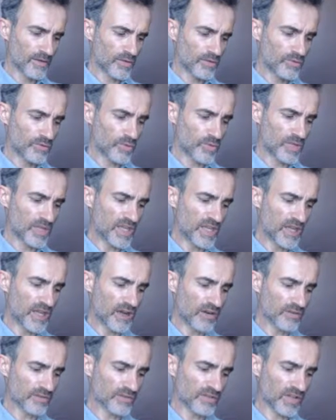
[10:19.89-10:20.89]
Tu y es
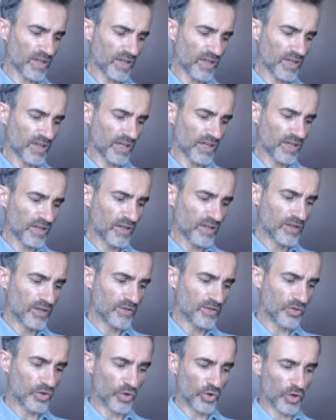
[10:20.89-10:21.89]
entré,
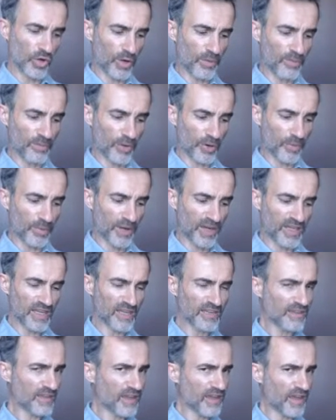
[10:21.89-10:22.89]
non comme
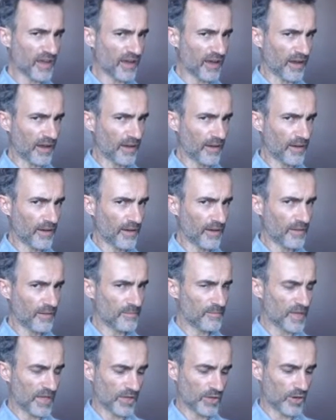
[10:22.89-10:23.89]
propriétaire,
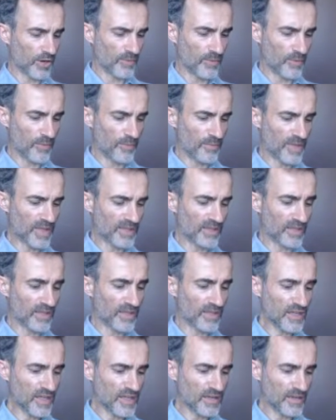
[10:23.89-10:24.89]
mais comme
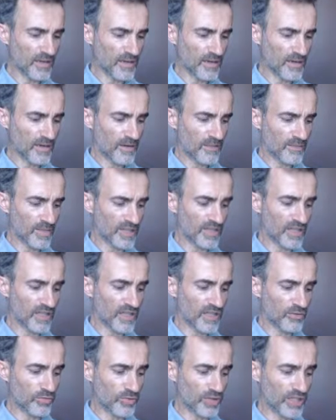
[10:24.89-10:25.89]
métayer.
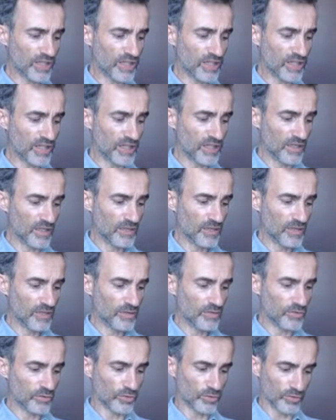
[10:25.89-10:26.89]
Métayer de qui
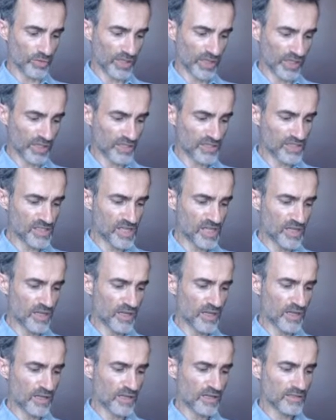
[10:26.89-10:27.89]
De ton
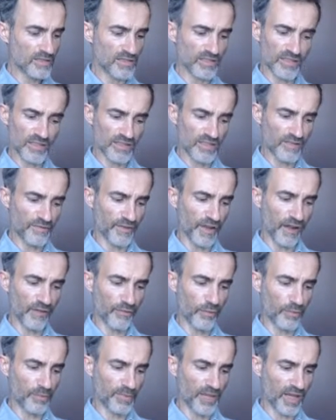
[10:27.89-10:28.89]
héritier, si tes affaires
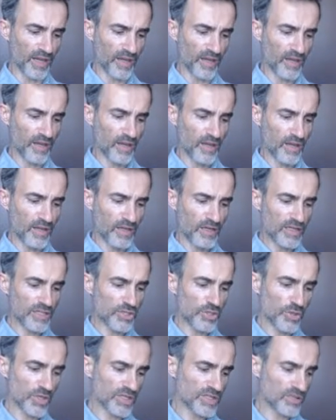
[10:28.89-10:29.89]
vont bien, les
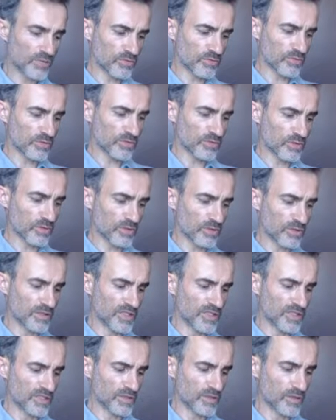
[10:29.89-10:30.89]
jurisconsultes
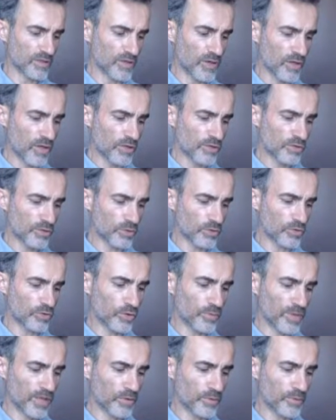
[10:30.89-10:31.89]
disent que sur le
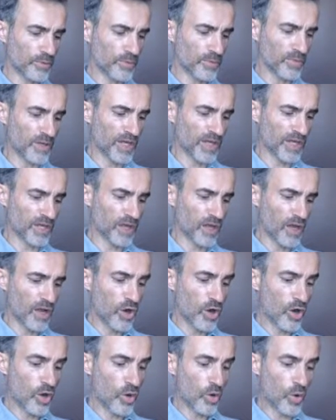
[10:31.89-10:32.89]
domaine public,
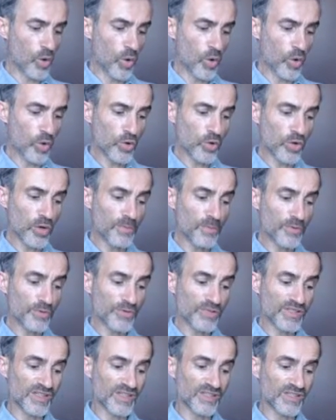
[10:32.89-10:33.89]
longue
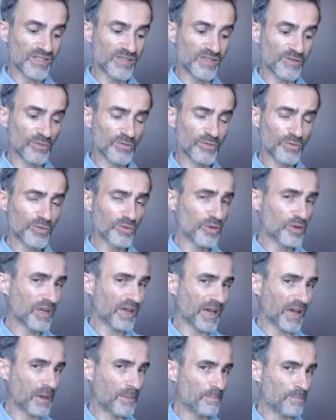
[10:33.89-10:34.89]
possession ne
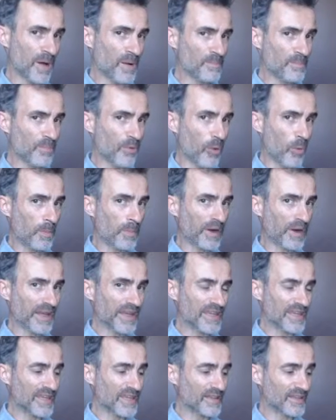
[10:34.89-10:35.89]
crée pas
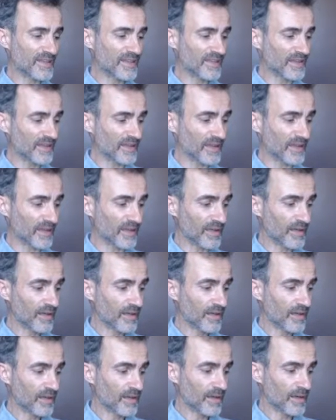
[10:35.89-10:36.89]
propriété.
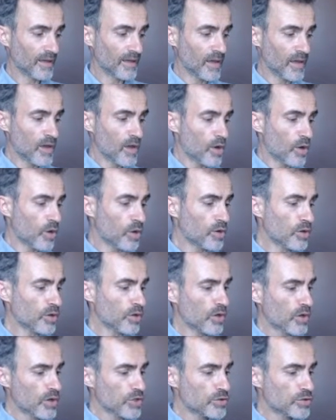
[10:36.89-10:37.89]

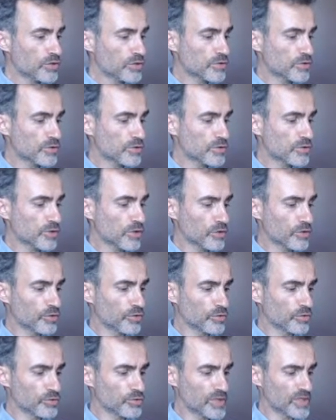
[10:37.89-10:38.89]
Or, ce sol
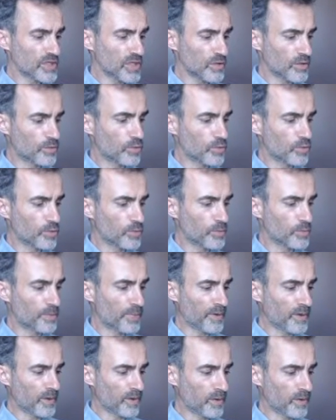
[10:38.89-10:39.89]
dont tu es
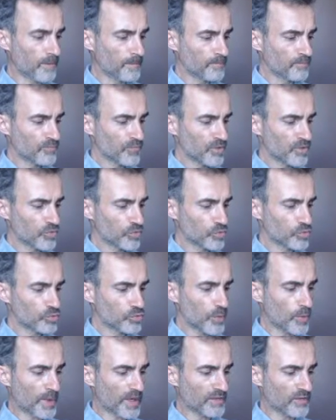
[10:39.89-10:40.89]
l'occupant, dont tu
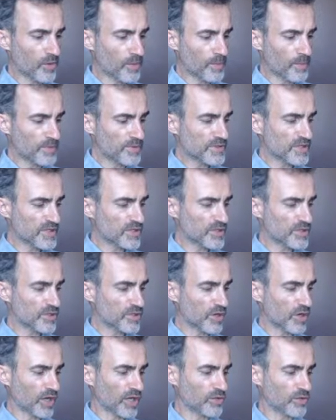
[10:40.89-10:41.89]
te prétends
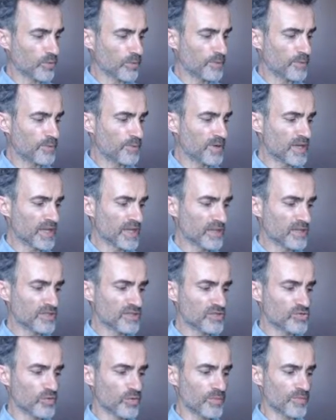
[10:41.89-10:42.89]
possesseur, est au public,
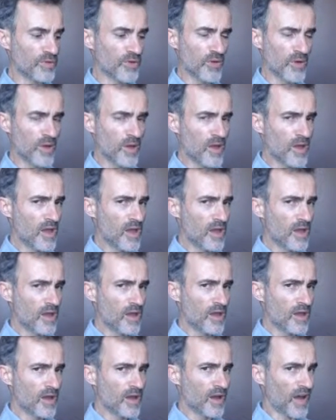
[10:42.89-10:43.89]
disons mieux,
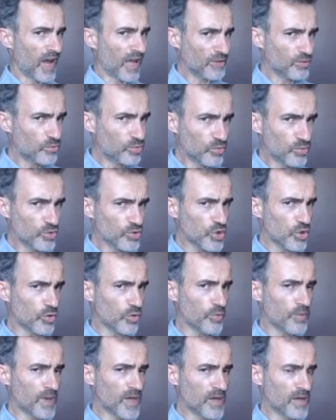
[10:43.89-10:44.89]
à tout le
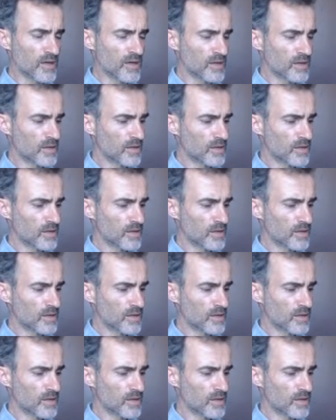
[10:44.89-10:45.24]
genre humain.